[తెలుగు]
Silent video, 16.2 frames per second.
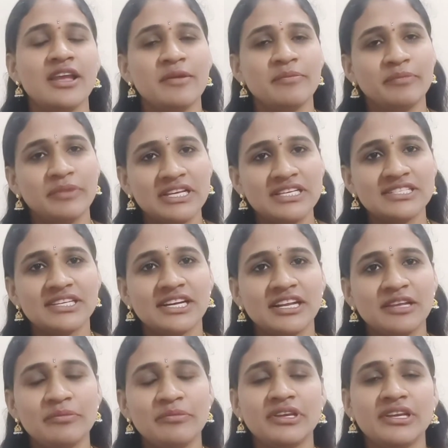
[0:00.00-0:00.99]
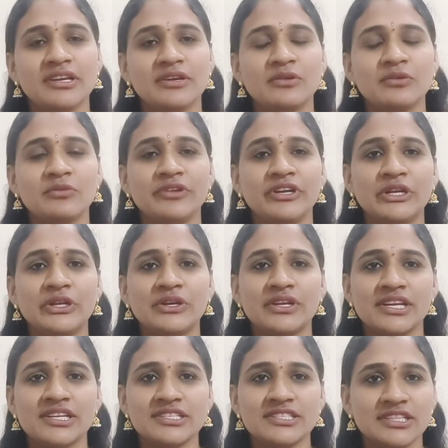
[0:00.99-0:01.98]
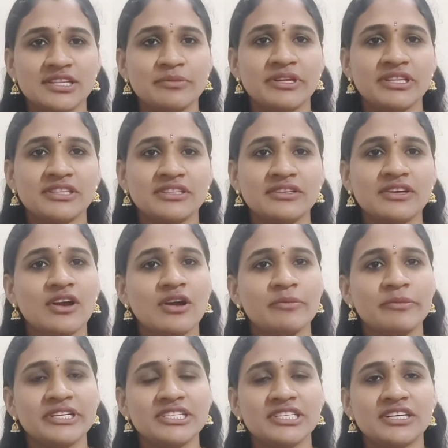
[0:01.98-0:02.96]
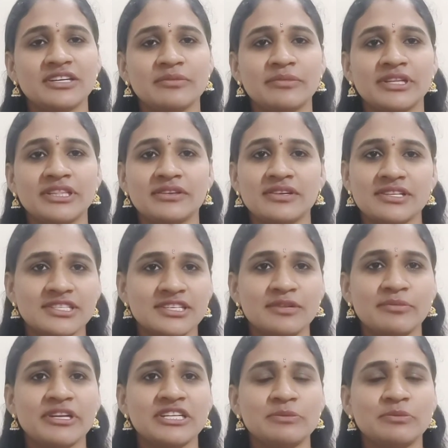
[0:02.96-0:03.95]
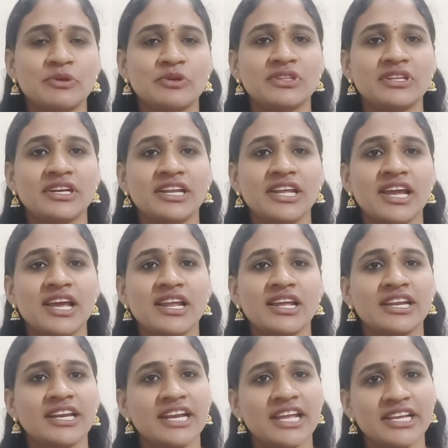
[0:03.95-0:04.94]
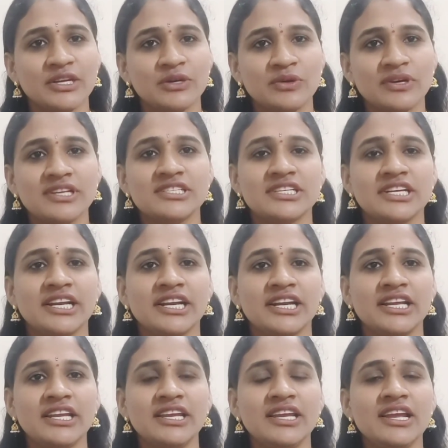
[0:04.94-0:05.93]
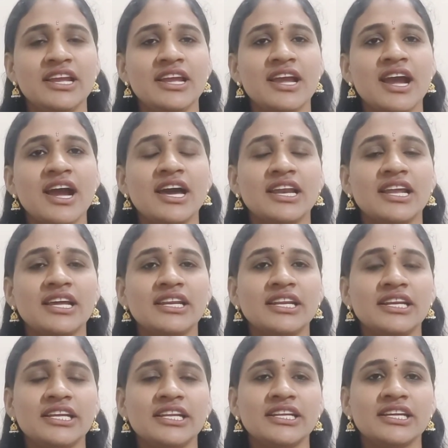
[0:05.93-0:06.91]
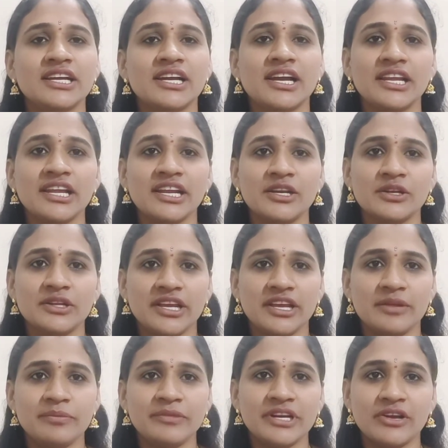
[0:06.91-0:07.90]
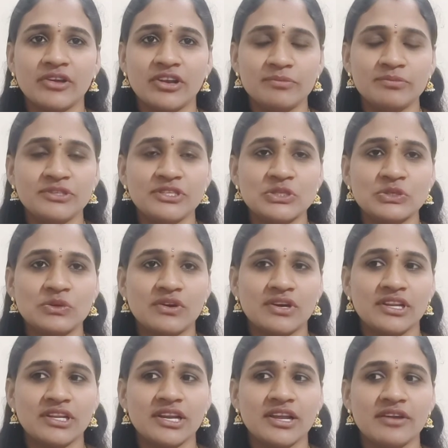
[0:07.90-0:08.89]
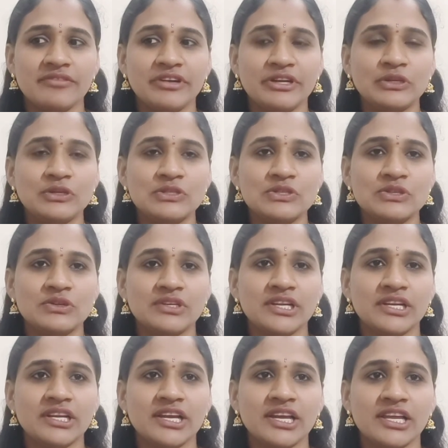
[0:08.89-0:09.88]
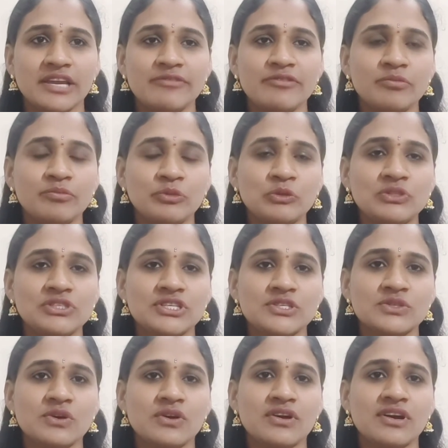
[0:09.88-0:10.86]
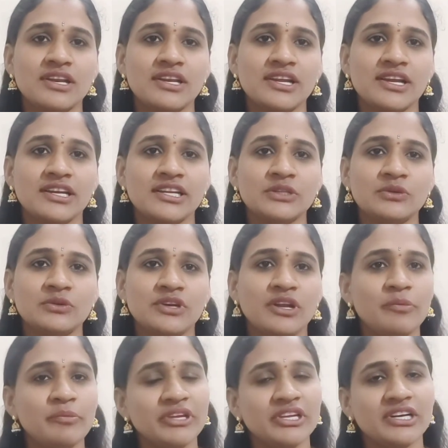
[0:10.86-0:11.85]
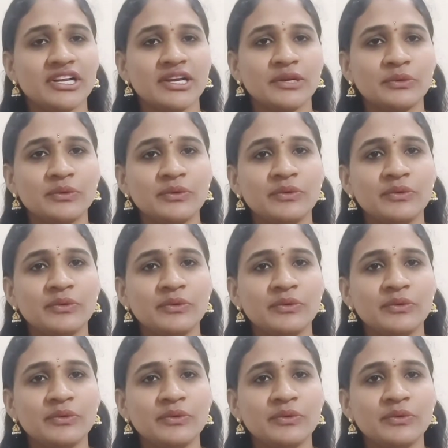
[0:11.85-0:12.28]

ప్లీజ్ అండి మీకు వీడియో నచ్చితే మాత్రం కామెంట్ చేయటం మాత్రం అస్సలు మర్చిపోవద్దండి అలానే లైక్ కూడా చేయండి అలానే నేను ఇంకా ఏ ఏం డెవలప్ చేసుకోవాలి నా వీడియోస్లో నేను ఇంకా ఏం ఇంప్రూవ్ చేసుకోవాలి అనేది కూడా మీరు నాకు